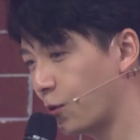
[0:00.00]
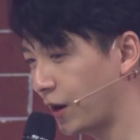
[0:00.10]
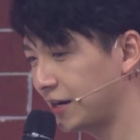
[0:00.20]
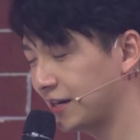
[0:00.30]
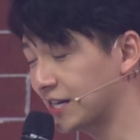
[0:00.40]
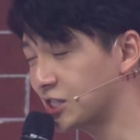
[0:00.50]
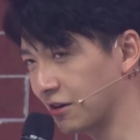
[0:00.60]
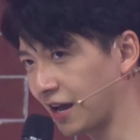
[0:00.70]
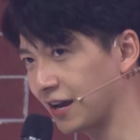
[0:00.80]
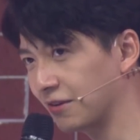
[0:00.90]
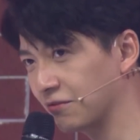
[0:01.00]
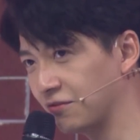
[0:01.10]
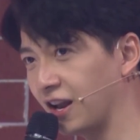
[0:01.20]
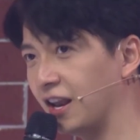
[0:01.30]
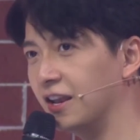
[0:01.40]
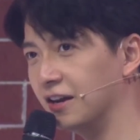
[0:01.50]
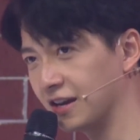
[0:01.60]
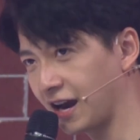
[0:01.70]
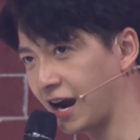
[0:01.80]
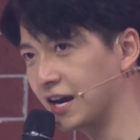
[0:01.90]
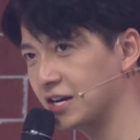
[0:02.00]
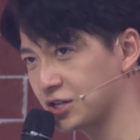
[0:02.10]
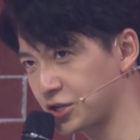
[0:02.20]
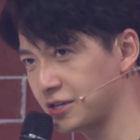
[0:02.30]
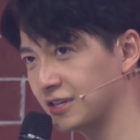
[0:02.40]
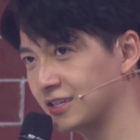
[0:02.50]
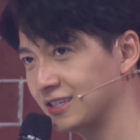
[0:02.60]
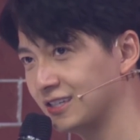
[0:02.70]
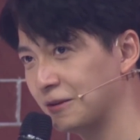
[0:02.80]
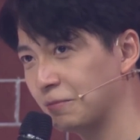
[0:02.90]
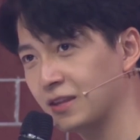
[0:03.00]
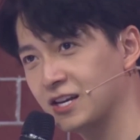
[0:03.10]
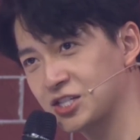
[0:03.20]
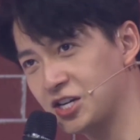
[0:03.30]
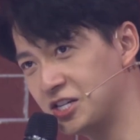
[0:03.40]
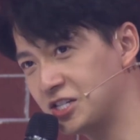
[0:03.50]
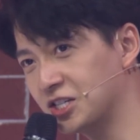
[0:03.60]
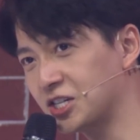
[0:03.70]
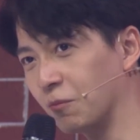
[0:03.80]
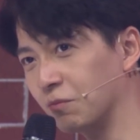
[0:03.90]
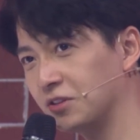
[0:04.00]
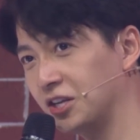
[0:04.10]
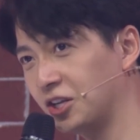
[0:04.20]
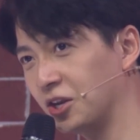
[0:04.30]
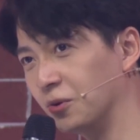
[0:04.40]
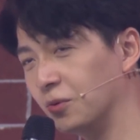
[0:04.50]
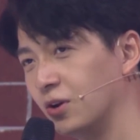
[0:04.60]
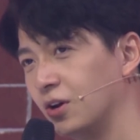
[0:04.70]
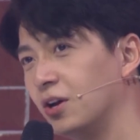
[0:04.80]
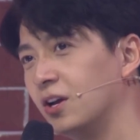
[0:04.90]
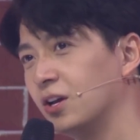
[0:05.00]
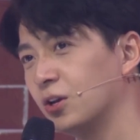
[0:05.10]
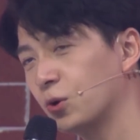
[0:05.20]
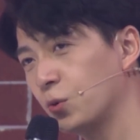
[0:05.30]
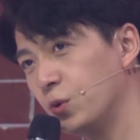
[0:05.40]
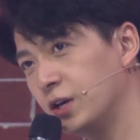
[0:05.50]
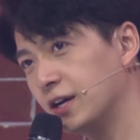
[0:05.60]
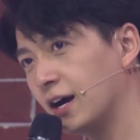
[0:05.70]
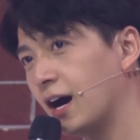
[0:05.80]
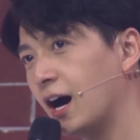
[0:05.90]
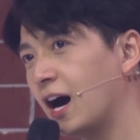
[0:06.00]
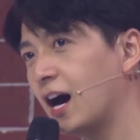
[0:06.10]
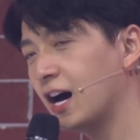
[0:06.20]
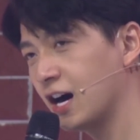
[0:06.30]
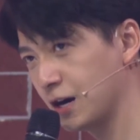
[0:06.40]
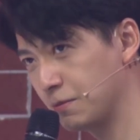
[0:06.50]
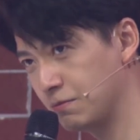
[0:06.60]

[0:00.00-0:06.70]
Cô ấy đã trở lại và lợi hại hơn xưa. Xin trân trọng giới thiệu Nguyên Hà